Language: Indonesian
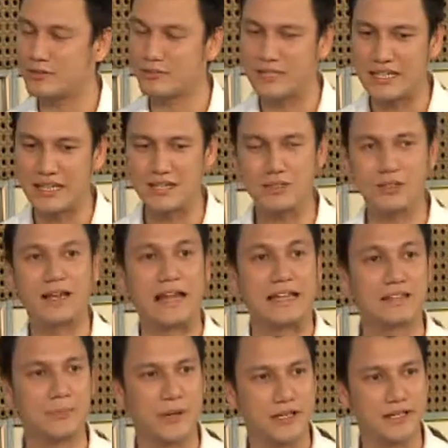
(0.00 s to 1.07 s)
untuk menjadi seorang
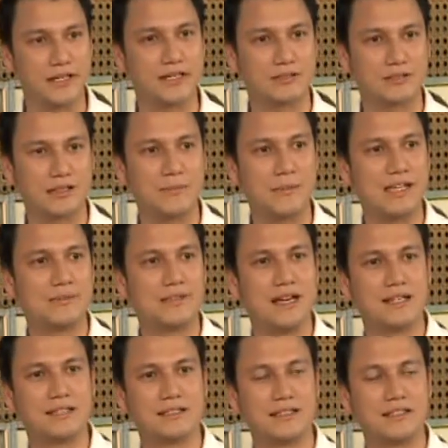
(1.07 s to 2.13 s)
entrepreneur terutama di
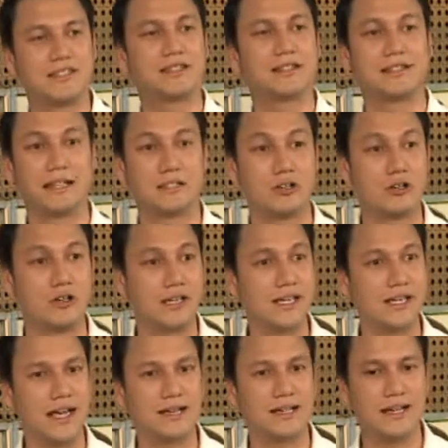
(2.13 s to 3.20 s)
bidang digital
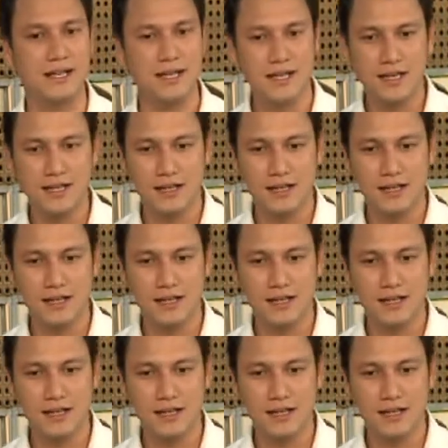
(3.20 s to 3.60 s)
teknologi karena hmm.